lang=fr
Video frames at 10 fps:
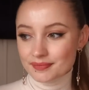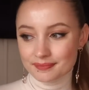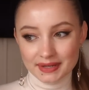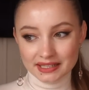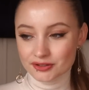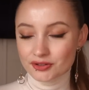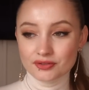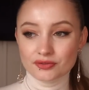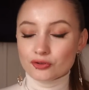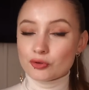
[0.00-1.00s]

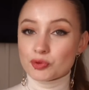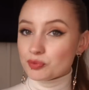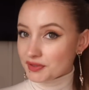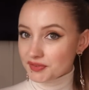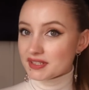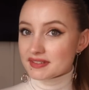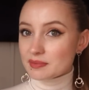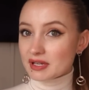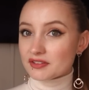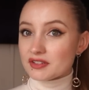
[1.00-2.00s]
Maintenant, je me méfie de ces
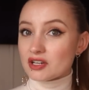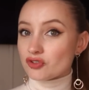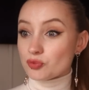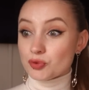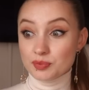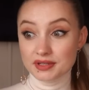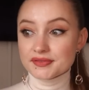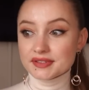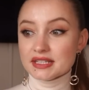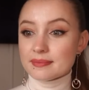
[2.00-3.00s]
personnes-là, je me
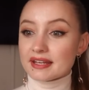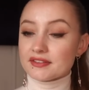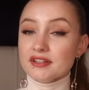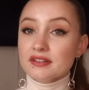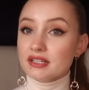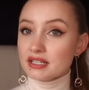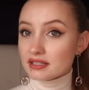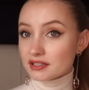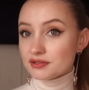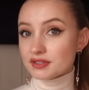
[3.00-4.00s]
méfie des personnes
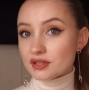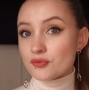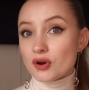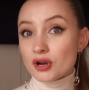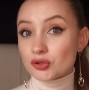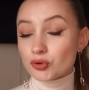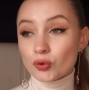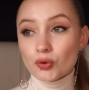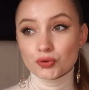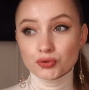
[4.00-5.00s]
qui se dévoile
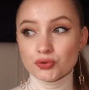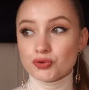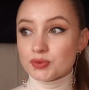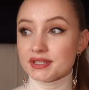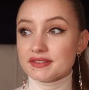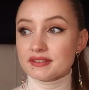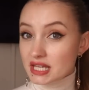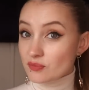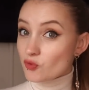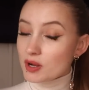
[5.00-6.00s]
trop tout de suite.
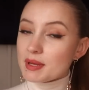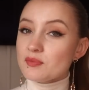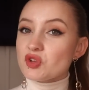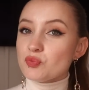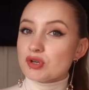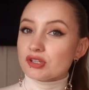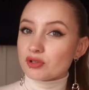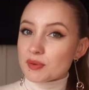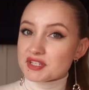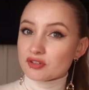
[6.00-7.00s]
Et moi-même, j'ai pu être
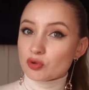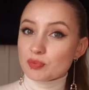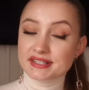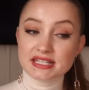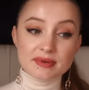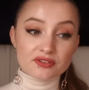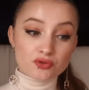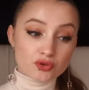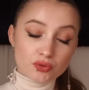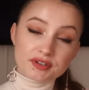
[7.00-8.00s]
comme ça dans le passé parce que
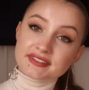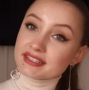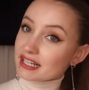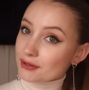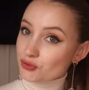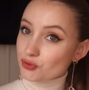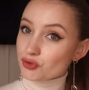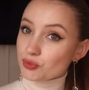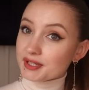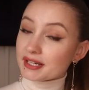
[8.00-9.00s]
je trouvais que c'était quelque chose
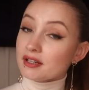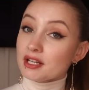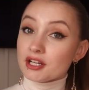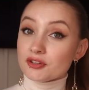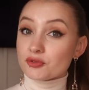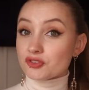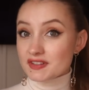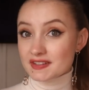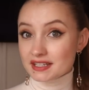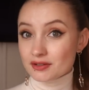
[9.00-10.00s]
de bien. Donc
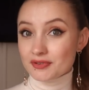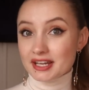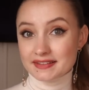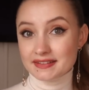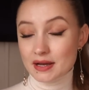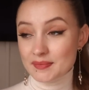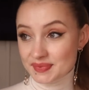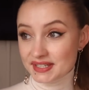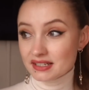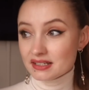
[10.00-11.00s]
j'essayais de faire ça
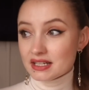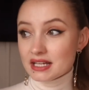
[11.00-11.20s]
bien.